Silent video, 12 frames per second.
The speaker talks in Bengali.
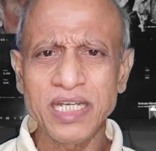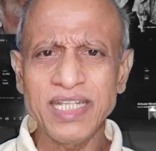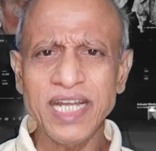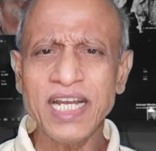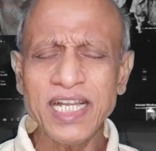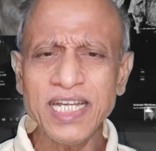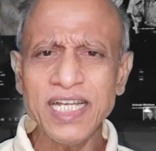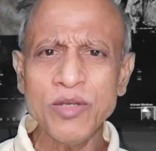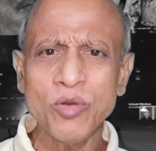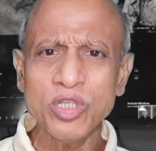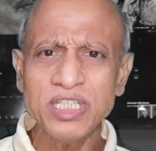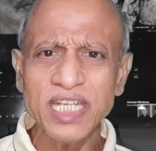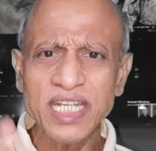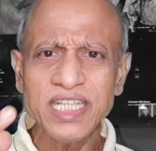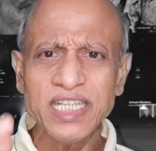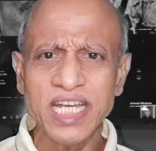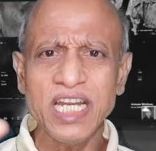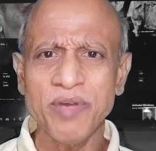দেখা যায় যে অত্যাধিক
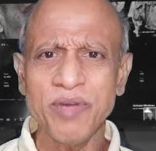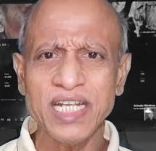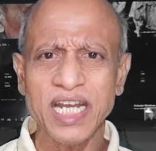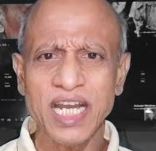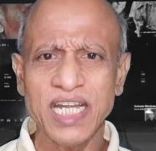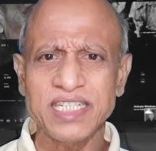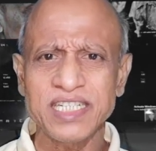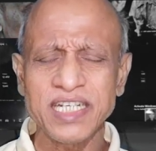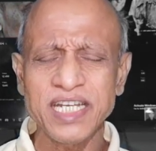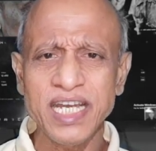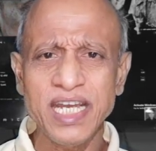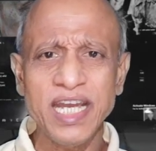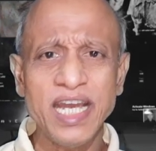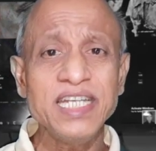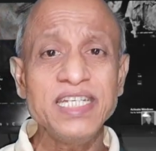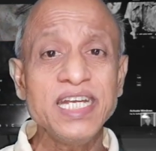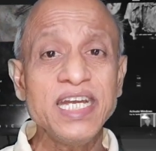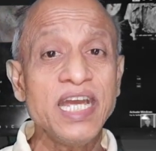তেলে ভাজা খাচ্ছে এই
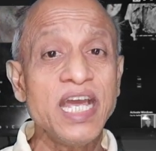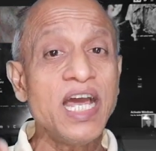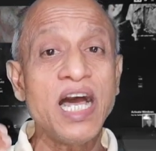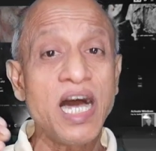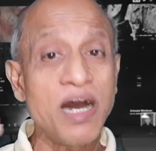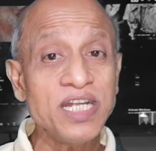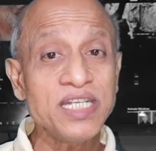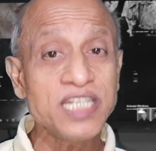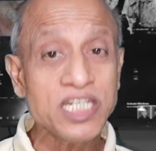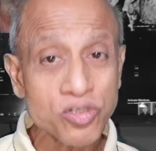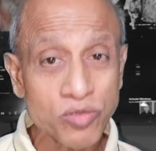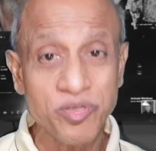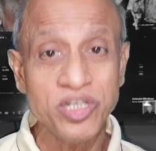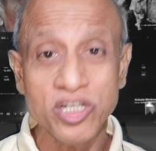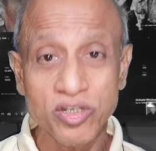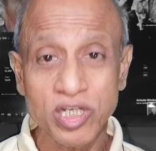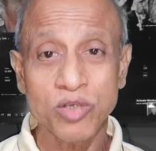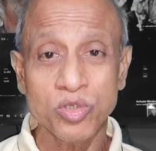যে আমরা যে সময়
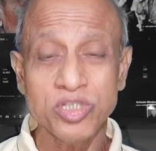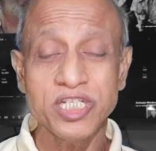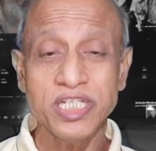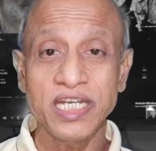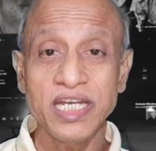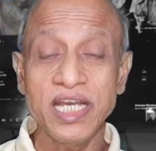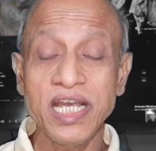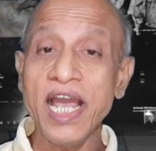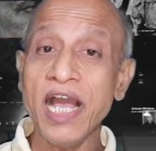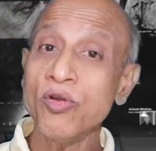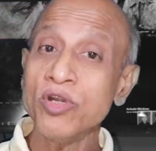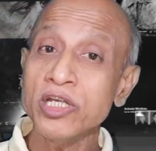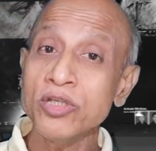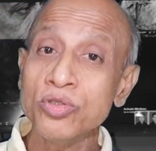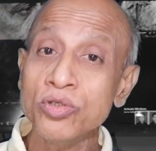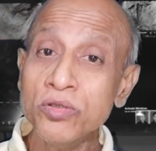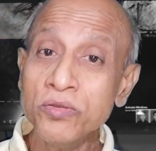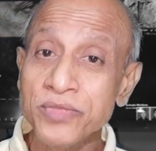ভিডিওটা করছি এখন
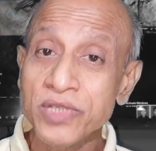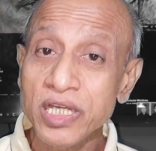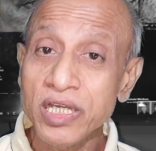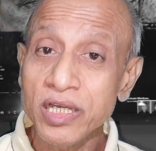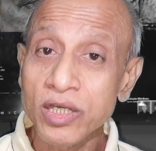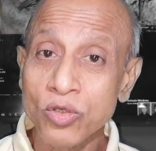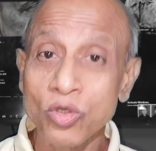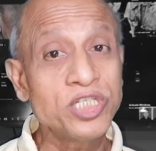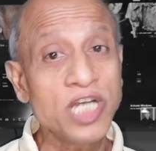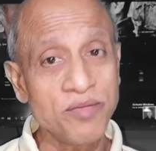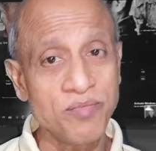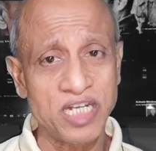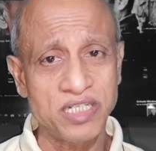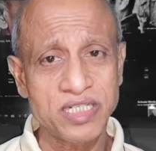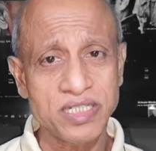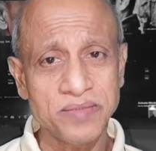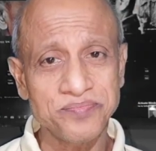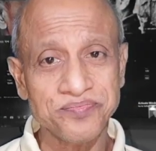কিন্তু রোজার মাস
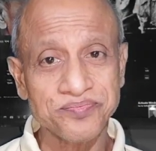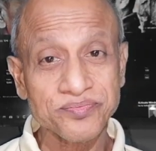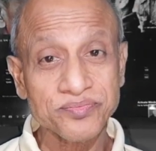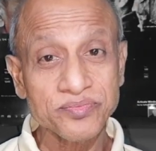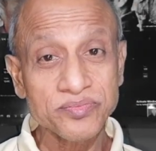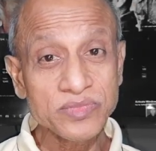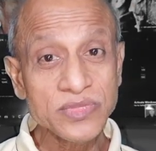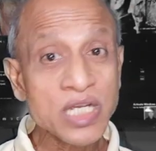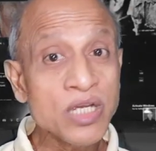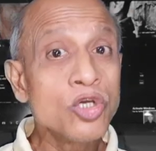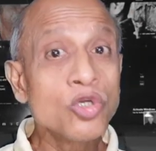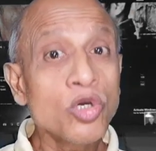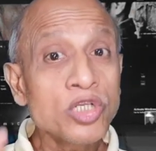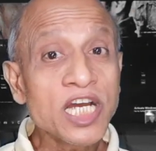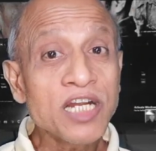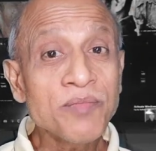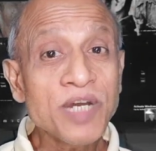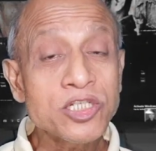
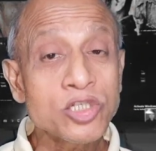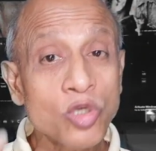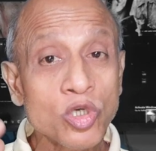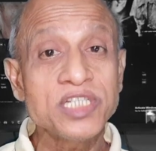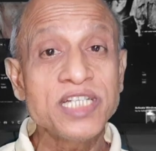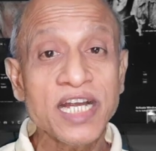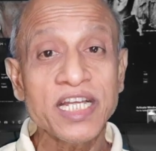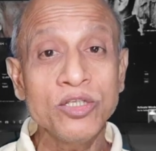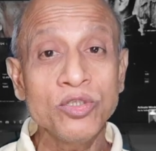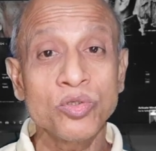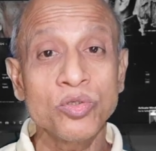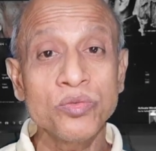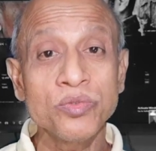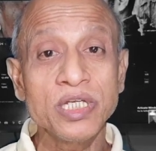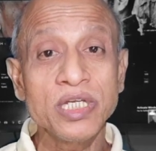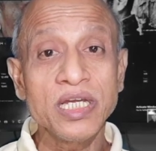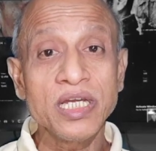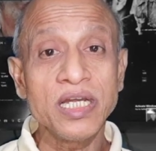রোজার মাস রোজদার কিন্তু
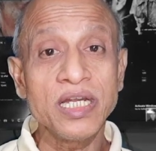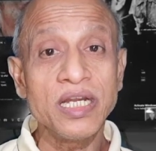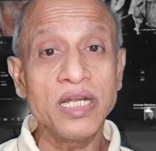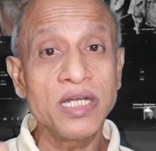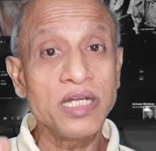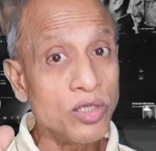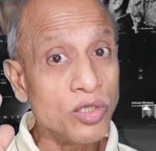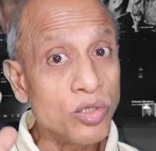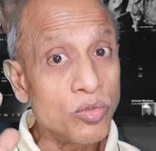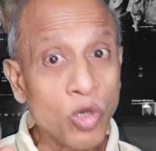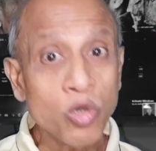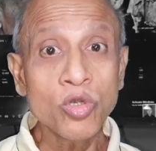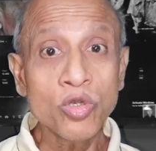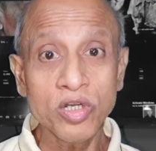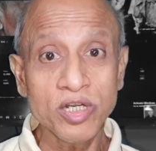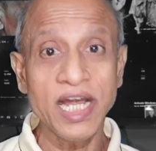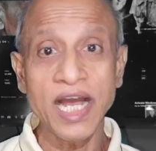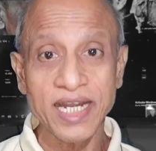
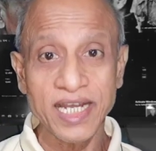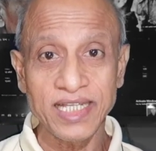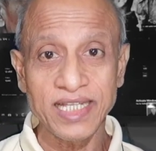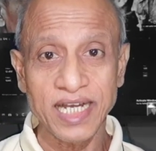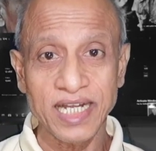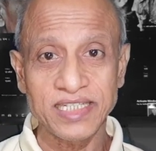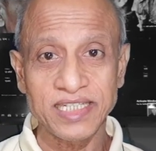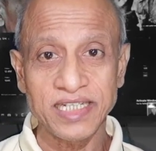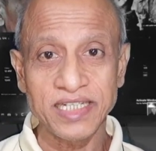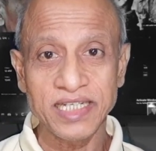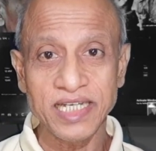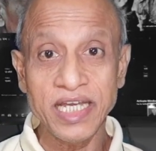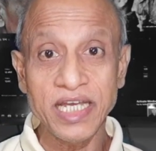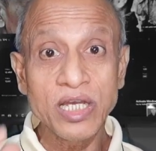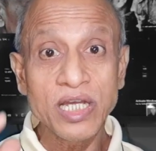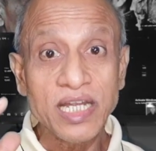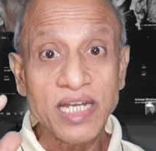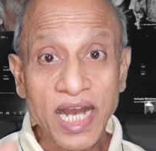বহুক্ষণ না খেয়ে থাকছে
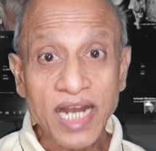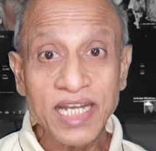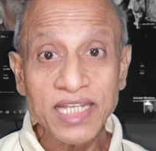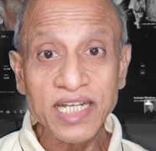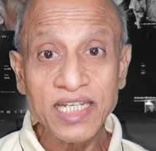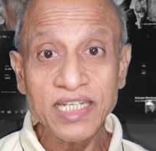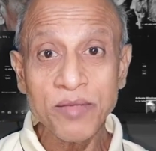না খেয়ে থাকার